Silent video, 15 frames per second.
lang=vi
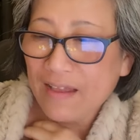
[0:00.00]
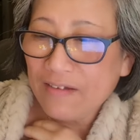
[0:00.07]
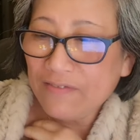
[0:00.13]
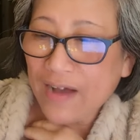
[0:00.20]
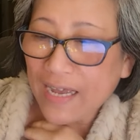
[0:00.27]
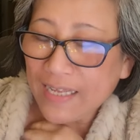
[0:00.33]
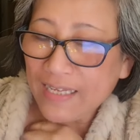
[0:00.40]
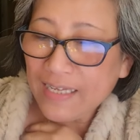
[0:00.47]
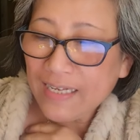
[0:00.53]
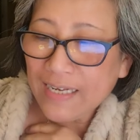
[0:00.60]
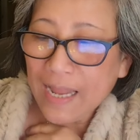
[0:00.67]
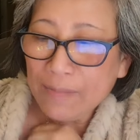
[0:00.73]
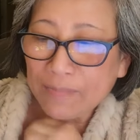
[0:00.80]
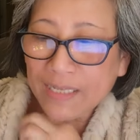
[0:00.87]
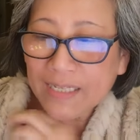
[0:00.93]
Vậy
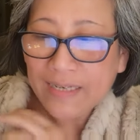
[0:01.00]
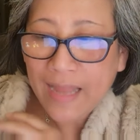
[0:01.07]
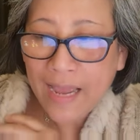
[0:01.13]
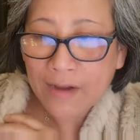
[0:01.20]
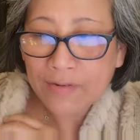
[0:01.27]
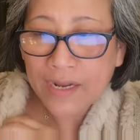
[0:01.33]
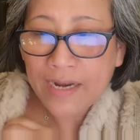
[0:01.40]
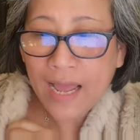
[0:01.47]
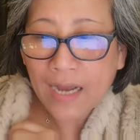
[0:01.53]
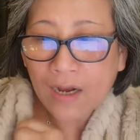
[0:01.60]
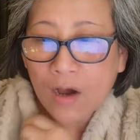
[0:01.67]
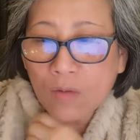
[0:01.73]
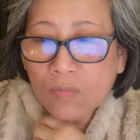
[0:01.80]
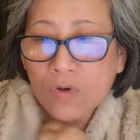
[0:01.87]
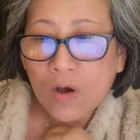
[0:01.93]
làm cách nào để đàn
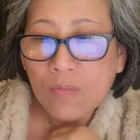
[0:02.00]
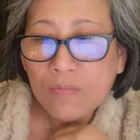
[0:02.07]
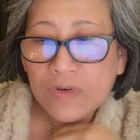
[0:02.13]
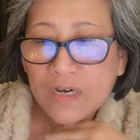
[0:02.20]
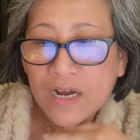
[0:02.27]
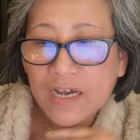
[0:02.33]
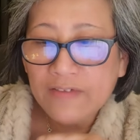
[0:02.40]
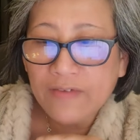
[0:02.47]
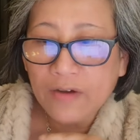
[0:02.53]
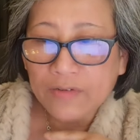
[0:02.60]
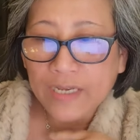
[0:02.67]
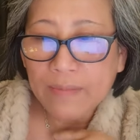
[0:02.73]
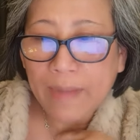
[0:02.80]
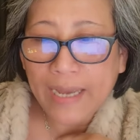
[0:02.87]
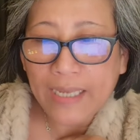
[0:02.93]
ông không rơi vào
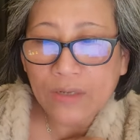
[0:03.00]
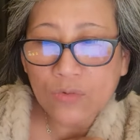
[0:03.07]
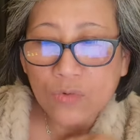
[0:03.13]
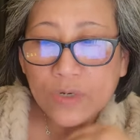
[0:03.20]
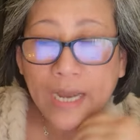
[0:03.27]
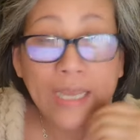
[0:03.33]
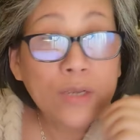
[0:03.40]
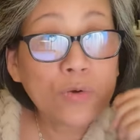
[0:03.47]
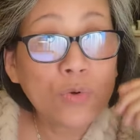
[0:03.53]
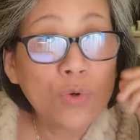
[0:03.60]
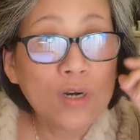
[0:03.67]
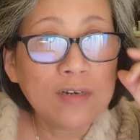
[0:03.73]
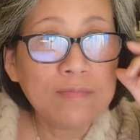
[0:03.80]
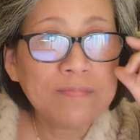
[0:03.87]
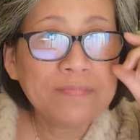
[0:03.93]
cái bẫy của gái
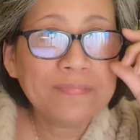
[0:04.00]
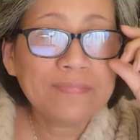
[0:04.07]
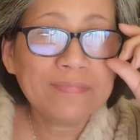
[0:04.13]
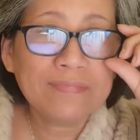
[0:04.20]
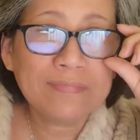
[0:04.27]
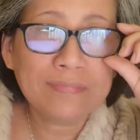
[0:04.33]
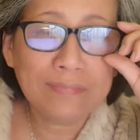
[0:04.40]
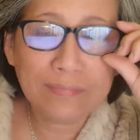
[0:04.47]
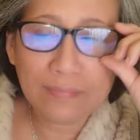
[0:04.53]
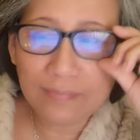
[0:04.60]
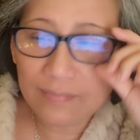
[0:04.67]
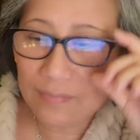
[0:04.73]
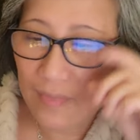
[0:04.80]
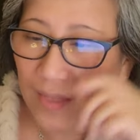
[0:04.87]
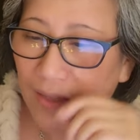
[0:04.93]
cua? Ừ.